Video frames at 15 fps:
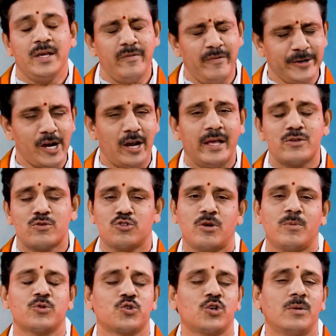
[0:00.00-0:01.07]
ఈ వీడియోలో ఏం
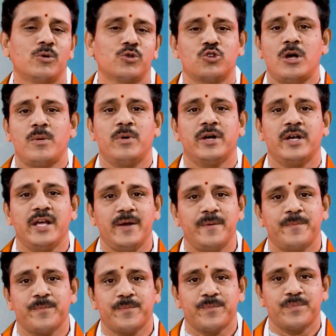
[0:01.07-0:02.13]
చూద్దాం చూడబోతున్నామంటే
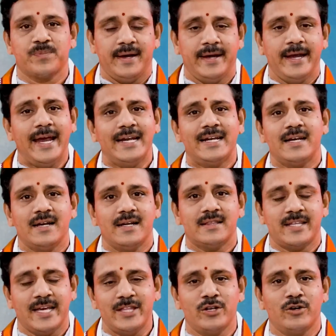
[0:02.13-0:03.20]
ఏ
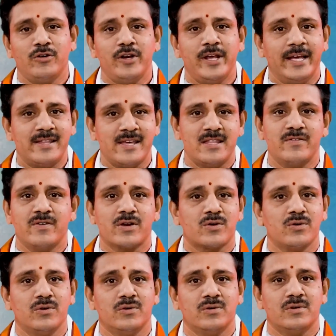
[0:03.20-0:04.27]
తేదీ నుండి ఏ తేదీ
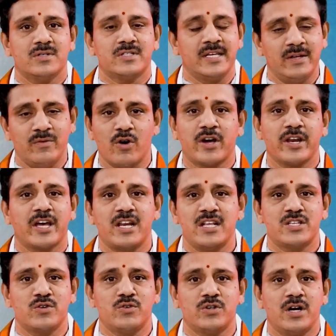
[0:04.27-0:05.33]
వరకు శని
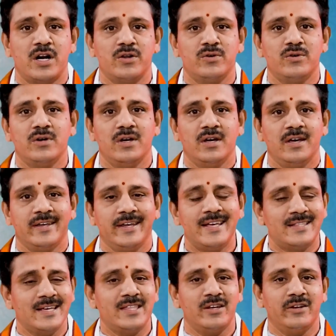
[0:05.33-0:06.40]
వక్రీకరించి ఉంటాడు ఏ
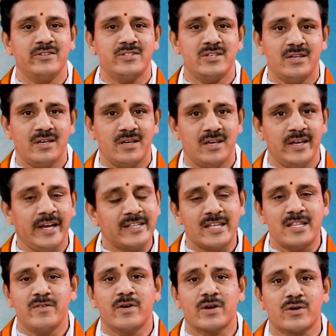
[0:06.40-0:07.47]
తేదీ నుంచి ఏ
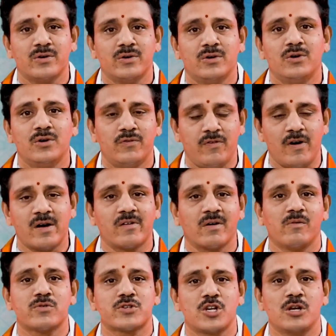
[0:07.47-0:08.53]
తేదీ వరకు ఫార్వర్డ్
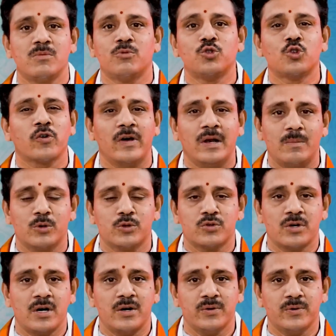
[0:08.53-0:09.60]
మోషన్లో ముందుకు
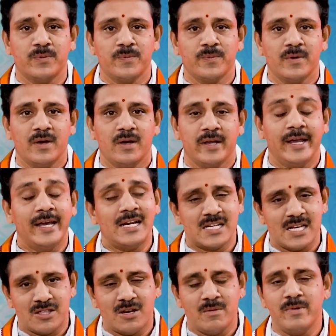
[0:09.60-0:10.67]
వెళ్ళబోతున్నాడు ఏ
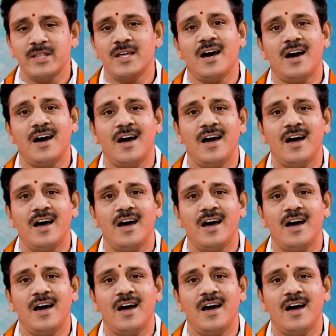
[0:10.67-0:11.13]
నక్షత్రం మీద